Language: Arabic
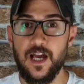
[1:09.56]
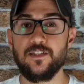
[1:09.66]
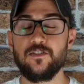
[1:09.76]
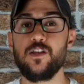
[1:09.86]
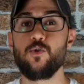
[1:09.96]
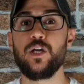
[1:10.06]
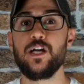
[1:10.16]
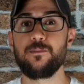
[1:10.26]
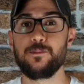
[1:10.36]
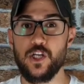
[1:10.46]
حتى لو
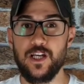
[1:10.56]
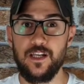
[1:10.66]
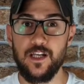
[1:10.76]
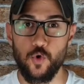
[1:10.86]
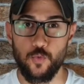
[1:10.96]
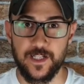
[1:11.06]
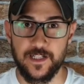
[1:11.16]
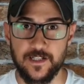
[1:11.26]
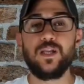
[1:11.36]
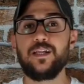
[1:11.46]
كان بشكل يومي
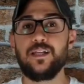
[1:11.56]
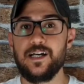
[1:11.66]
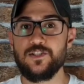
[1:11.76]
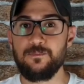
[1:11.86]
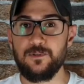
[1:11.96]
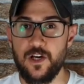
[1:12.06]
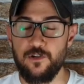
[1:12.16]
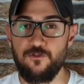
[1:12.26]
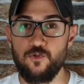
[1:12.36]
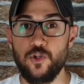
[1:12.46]
واللي لازم
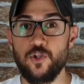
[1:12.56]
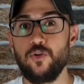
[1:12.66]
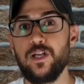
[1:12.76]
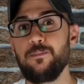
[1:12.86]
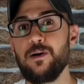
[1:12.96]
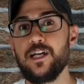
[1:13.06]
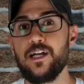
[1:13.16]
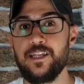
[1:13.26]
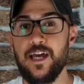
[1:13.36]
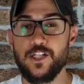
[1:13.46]
تعرفوه انه كل ما
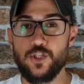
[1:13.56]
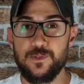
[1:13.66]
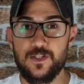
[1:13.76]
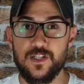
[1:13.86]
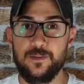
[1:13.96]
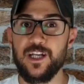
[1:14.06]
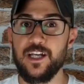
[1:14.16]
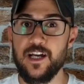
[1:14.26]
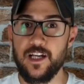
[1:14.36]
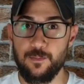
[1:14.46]
كان حجم
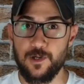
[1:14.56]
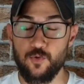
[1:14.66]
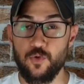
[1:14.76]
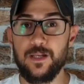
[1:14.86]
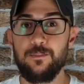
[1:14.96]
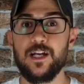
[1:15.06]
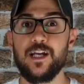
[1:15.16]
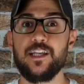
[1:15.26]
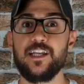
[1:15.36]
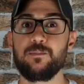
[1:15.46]
السمكة أكبر وكل ما
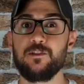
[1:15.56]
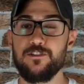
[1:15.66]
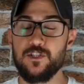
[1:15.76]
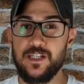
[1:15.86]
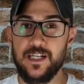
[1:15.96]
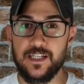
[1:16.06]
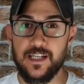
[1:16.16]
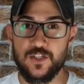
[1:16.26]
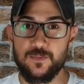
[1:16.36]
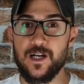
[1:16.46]
كانت من فصيلة
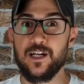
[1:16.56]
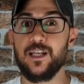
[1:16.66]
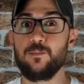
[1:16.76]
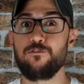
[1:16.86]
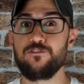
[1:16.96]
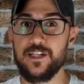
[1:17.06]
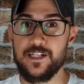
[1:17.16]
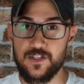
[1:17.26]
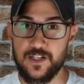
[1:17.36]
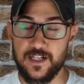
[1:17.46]
الأسماك
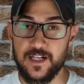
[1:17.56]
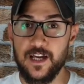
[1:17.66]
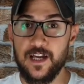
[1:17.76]
المفترسة